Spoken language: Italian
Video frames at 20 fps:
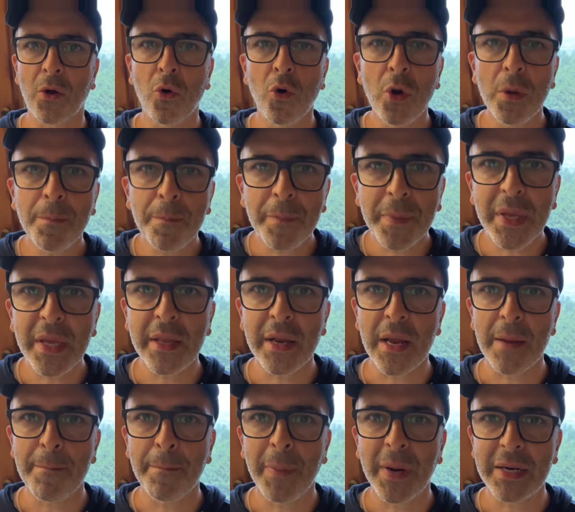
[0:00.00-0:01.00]
colpire
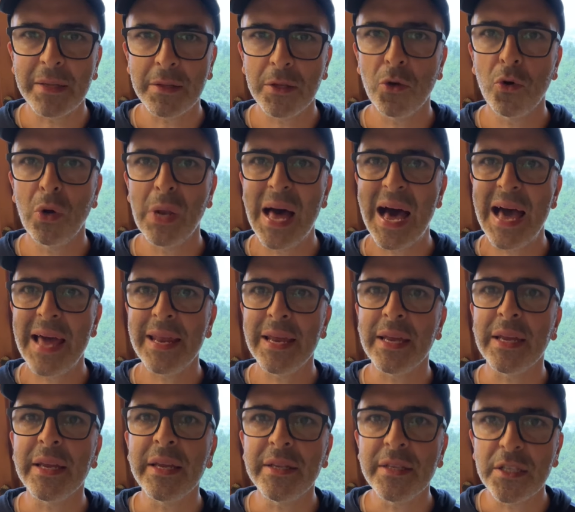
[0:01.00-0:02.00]
in
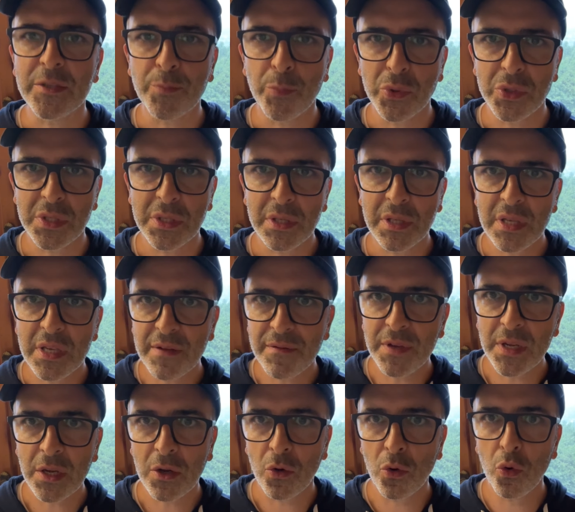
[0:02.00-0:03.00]
particolare i
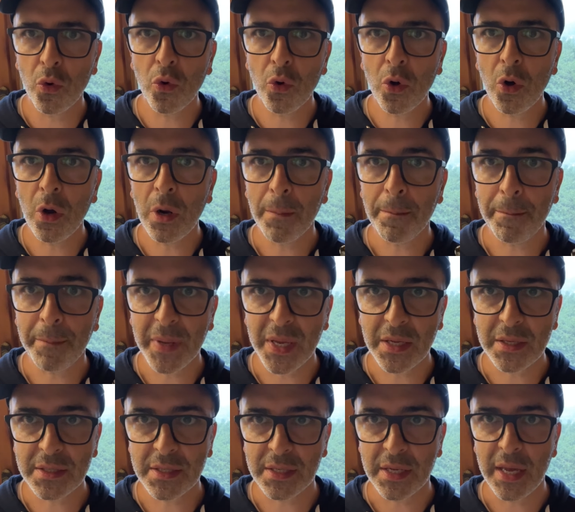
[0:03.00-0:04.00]
dispositivi Google
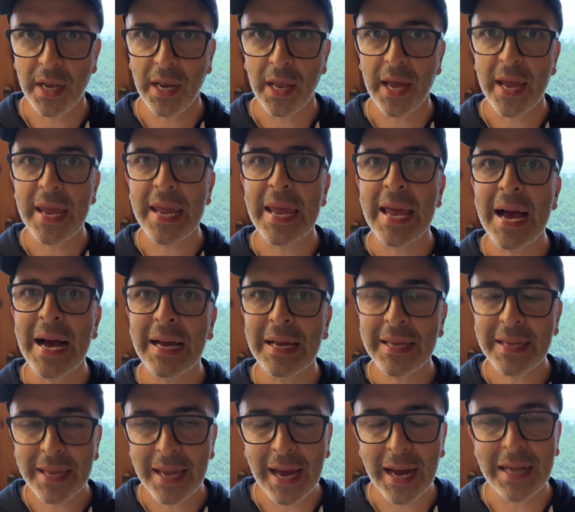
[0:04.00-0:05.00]
Pixel e
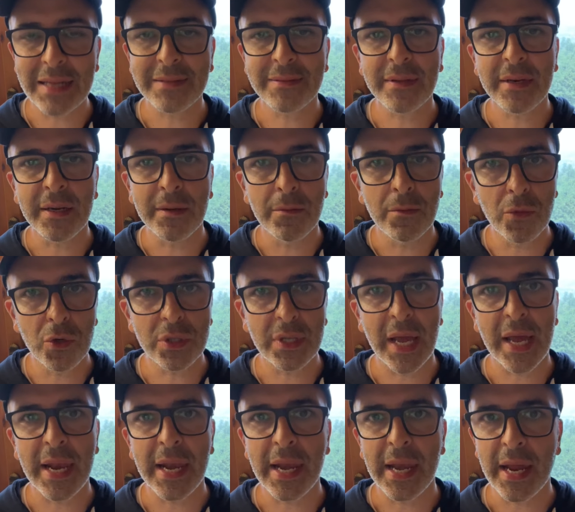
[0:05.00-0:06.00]
anche altri
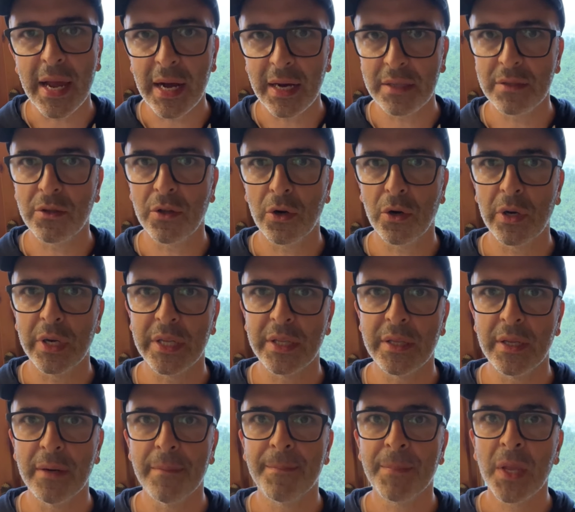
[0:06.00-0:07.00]
modelli
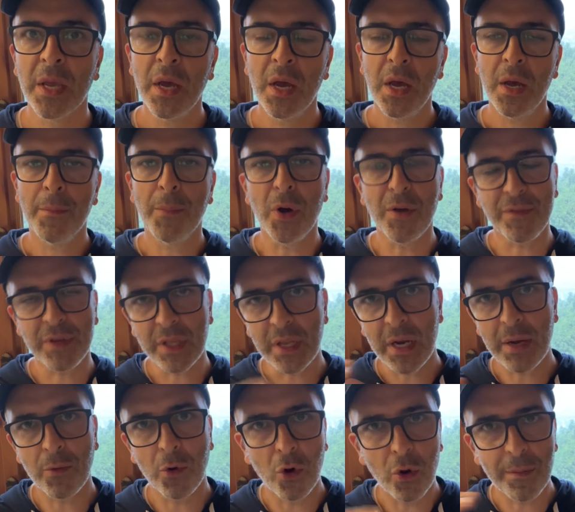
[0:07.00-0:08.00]
Android. Poi
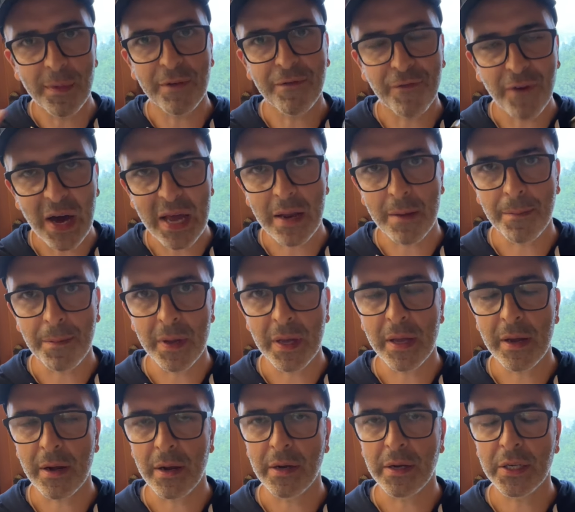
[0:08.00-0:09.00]
vedremo come fare
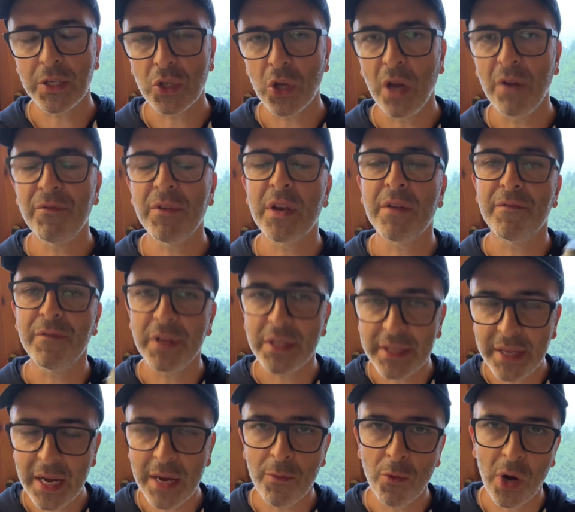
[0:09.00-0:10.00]
per risolvere,
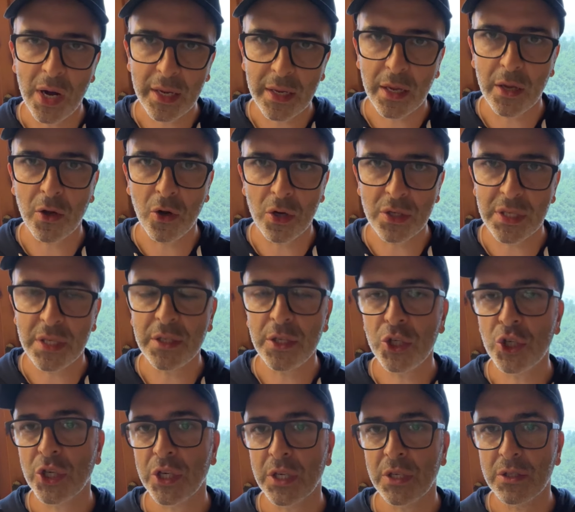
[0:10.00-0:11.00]
vedremo anche cosa
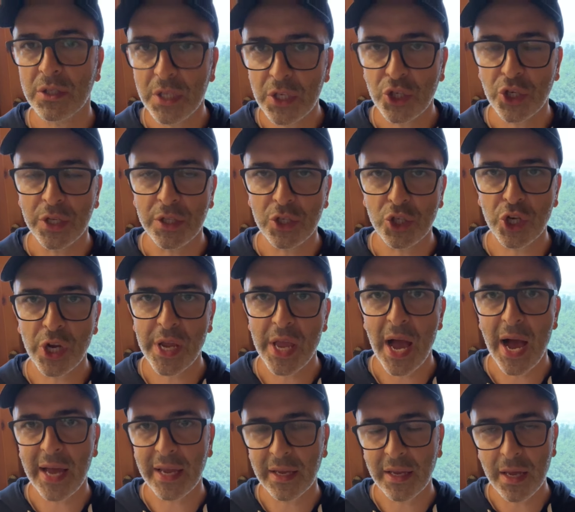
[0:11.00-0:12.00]
dice, dice
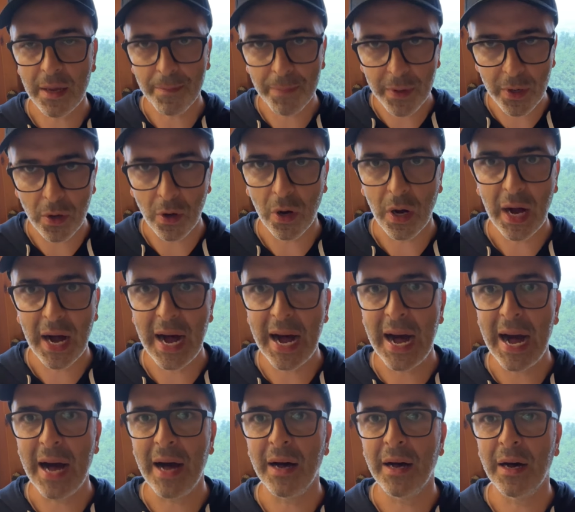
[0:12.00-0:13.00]
DJI che però
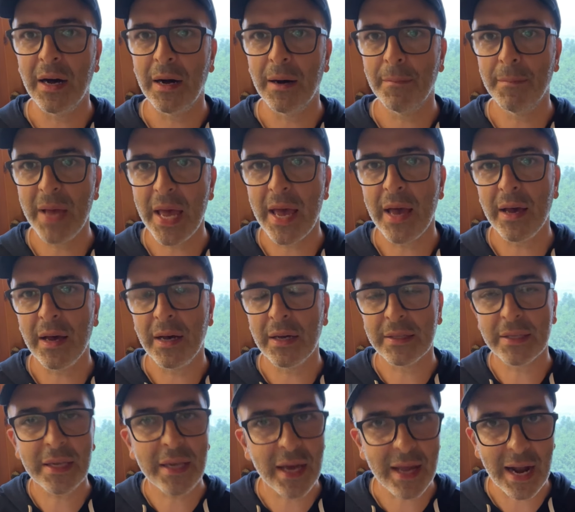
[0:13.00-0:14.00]
ha uh, beh, uh,
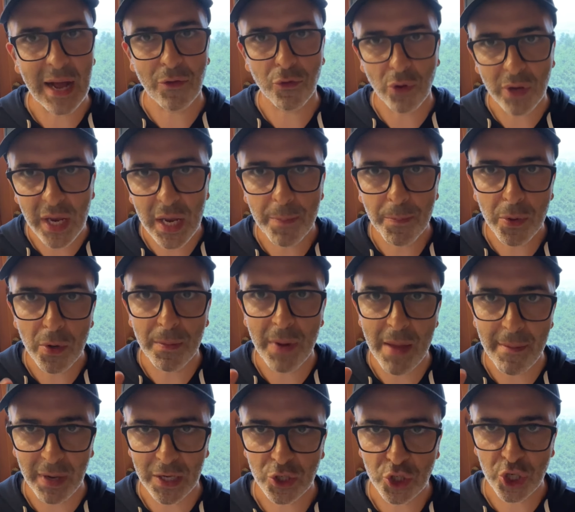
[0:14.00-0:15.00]
dichiarato che il
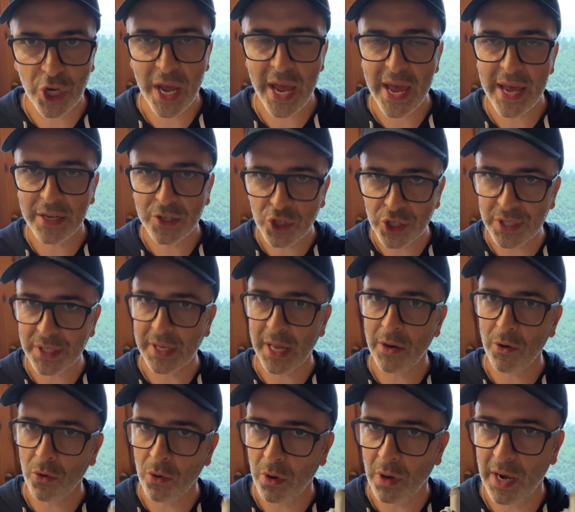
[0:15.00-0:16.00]
problema c'è e ci
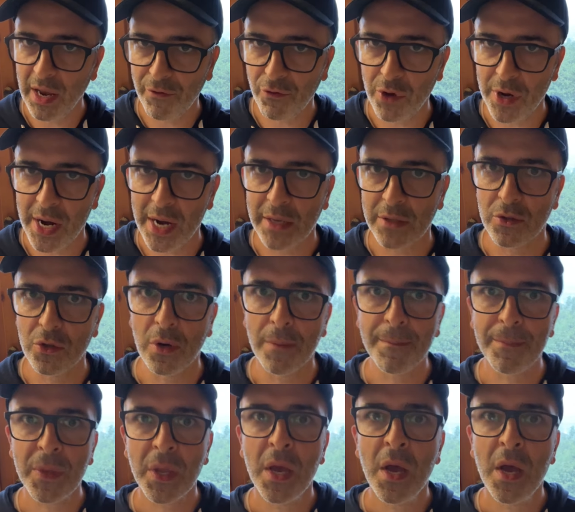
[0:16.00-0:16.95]
stanno lavorando.